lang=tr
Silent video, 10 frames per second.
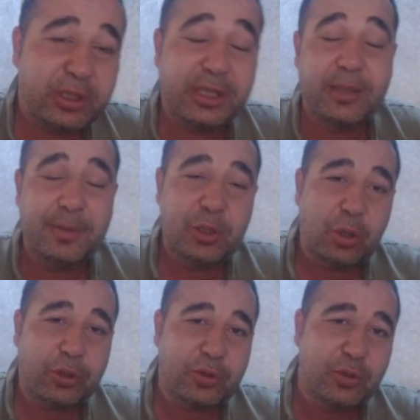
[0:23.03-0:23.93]

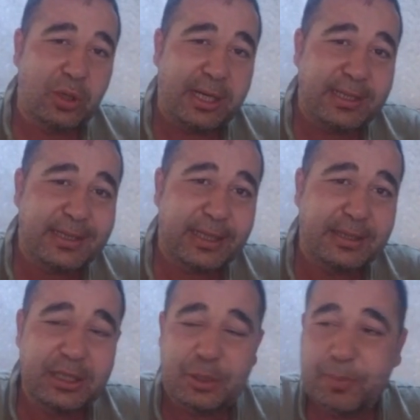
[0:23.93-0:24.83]
2400 doların
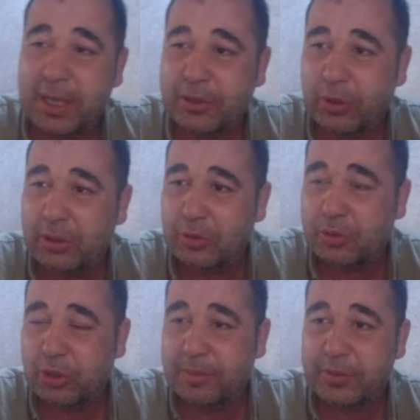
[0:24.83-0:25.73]
satış bandı olduğunu
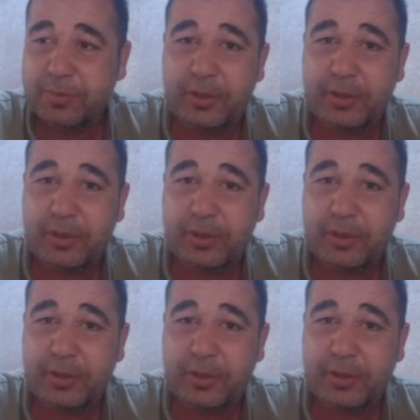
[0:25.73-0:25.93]
söylemiştim.